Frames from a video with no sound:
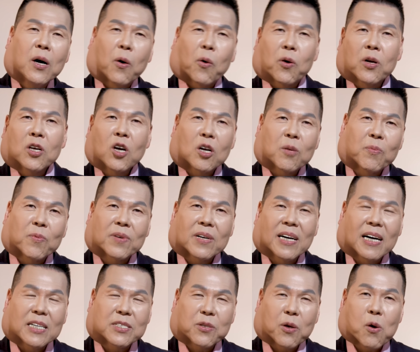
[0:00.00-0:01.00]
오늘
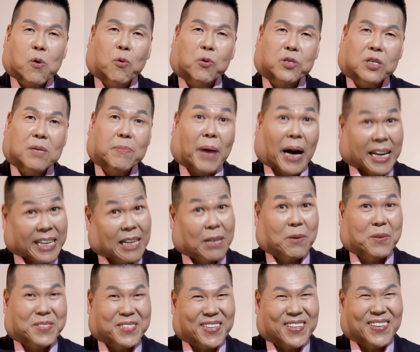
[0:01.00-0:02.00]
여러분과 성경 구절을 많이
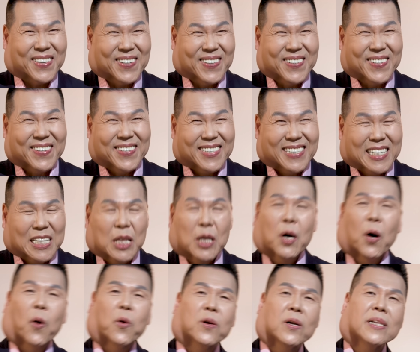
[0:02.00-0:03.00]
나눴어요.
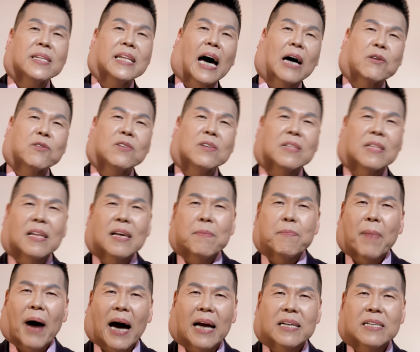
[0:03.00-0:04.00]
오늘 나눈
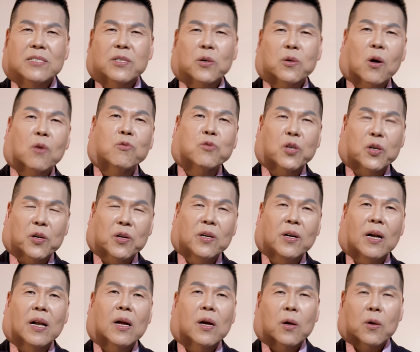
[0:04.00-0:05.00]
많은 성경
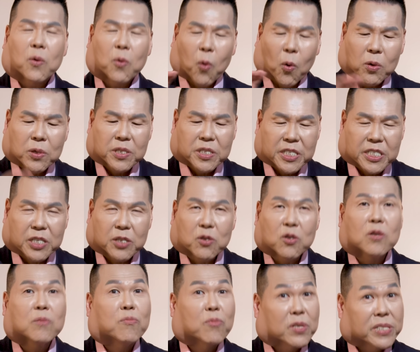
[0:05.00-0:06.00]
구절을 꼭
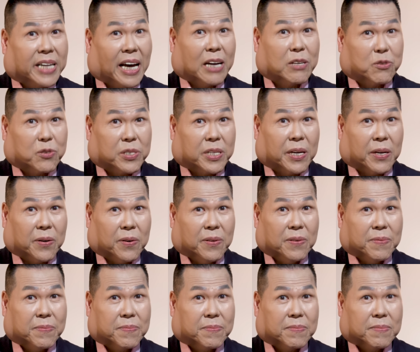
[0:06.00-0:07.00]
쓰시고 묵상해
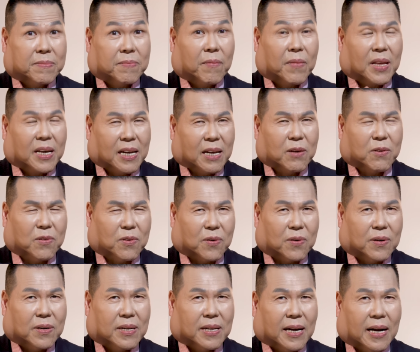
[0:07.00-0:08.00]
주세요.
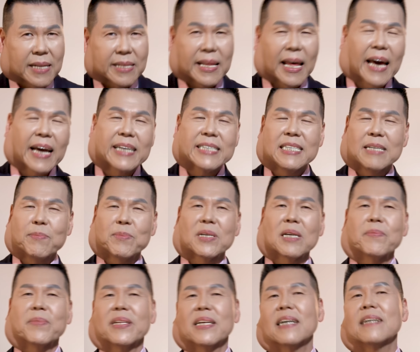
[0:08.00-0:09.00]
그리고 나에게
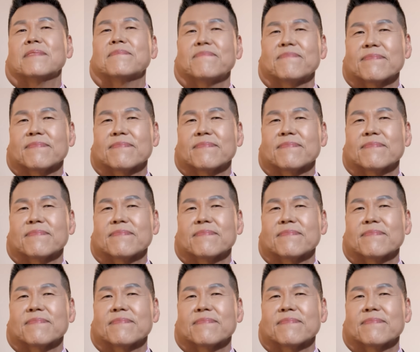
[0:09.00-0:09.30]
질문합니다.